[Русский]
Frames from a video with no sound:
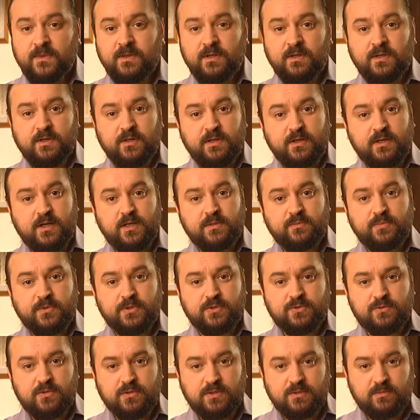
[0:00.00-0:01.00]
Ариан
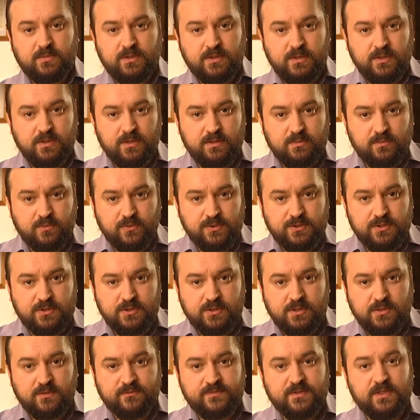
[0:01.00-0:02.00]
пришел на могилы
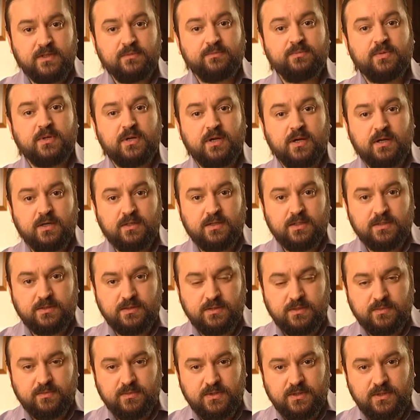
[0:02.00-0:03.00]
мучеников, взял прах от
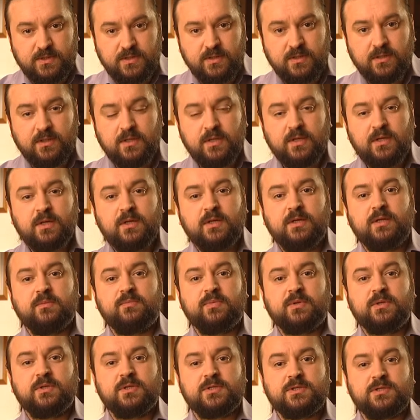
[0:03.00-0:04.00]
их могил и,
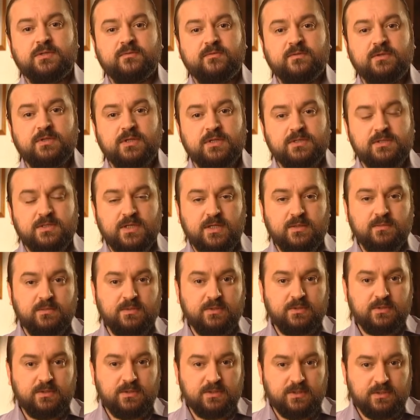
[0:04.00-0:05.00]
приложив к
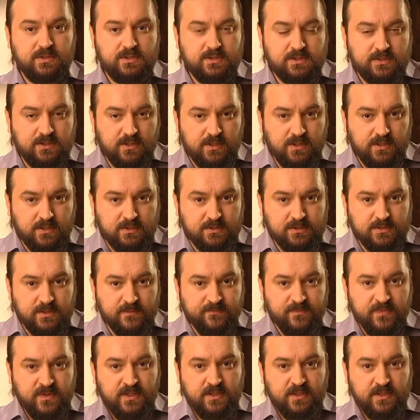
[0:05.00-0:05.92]
глазам, исцелился.